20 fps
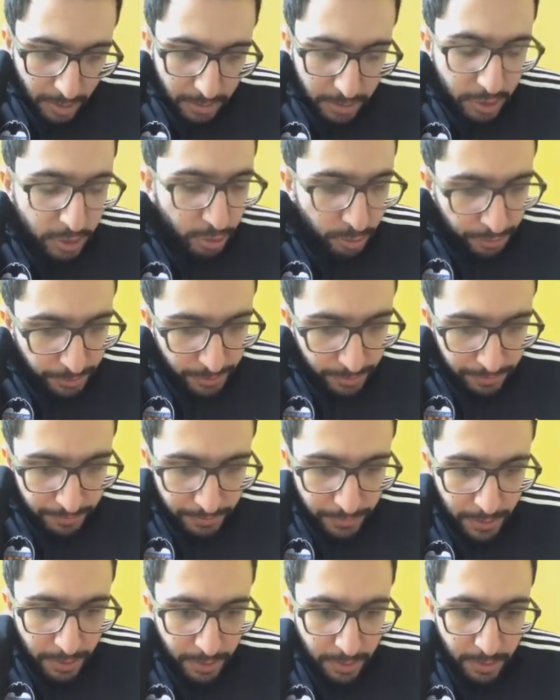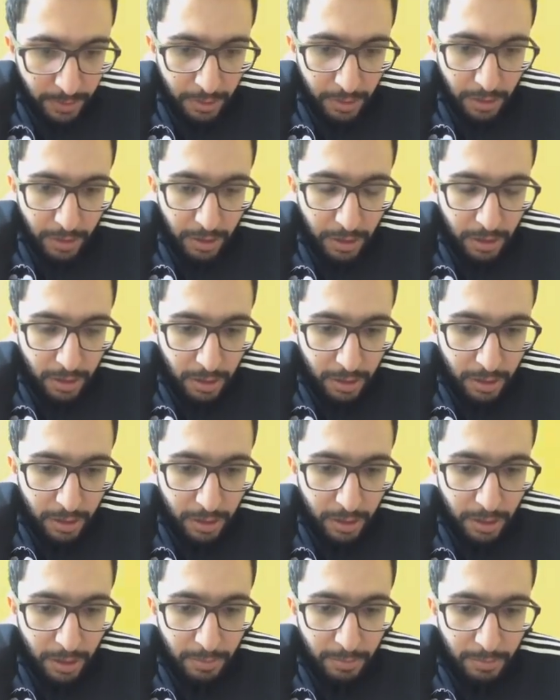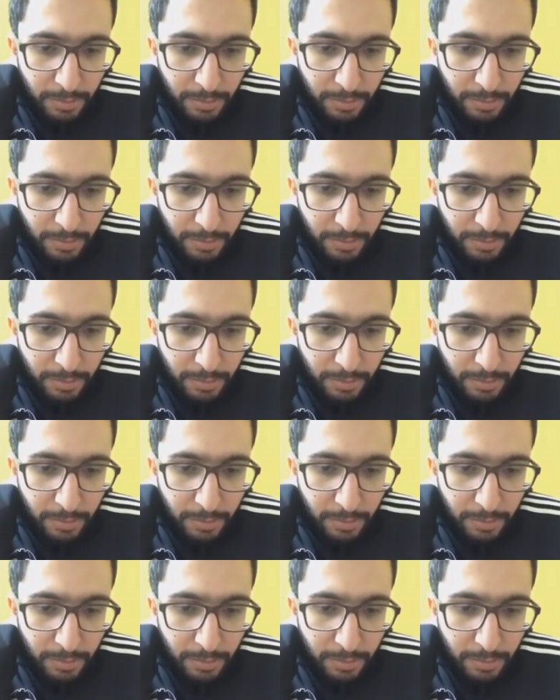دي نقطه آه